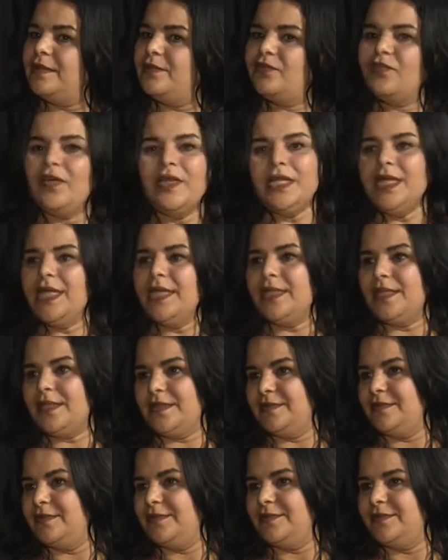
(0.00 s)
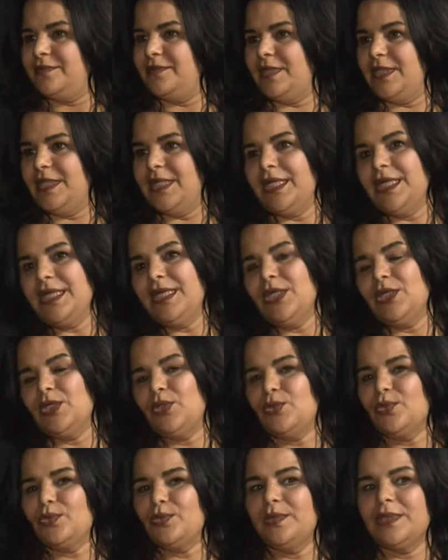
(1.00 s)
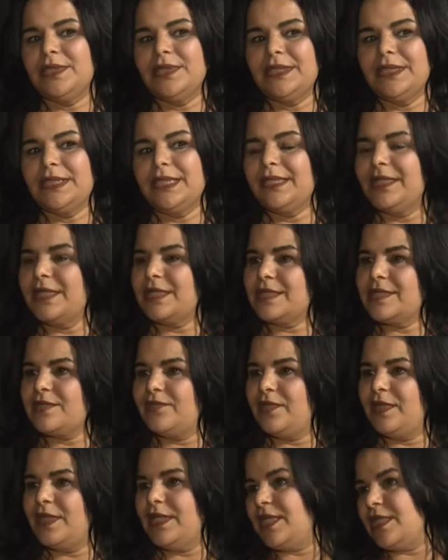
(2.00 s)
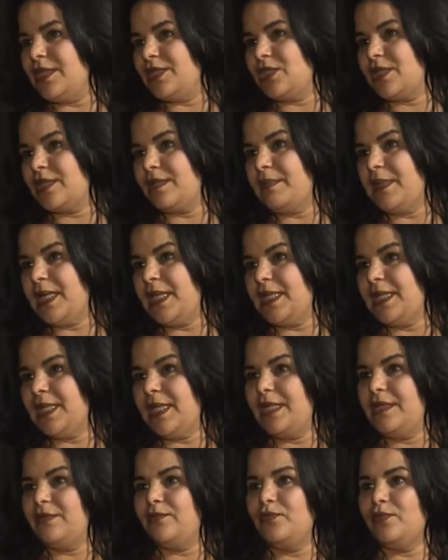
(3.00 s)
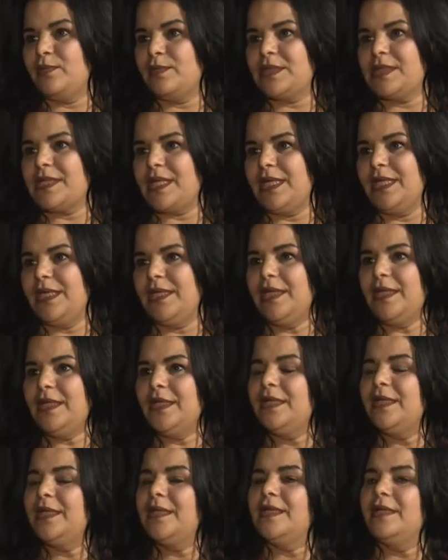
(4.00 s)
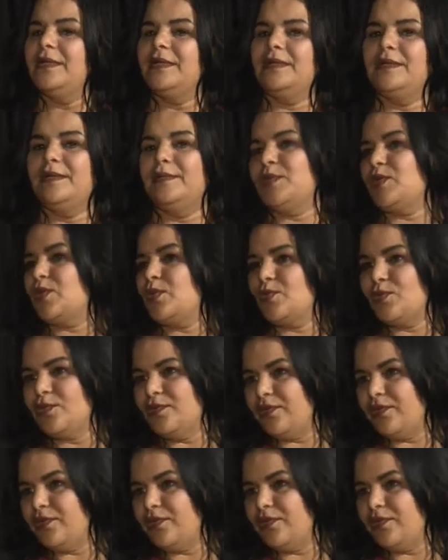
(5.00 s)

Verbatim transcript: فنانة فنانه لانه انا درست في خريجه المعهد العالي للفنون المسرحيه آه، باش نكون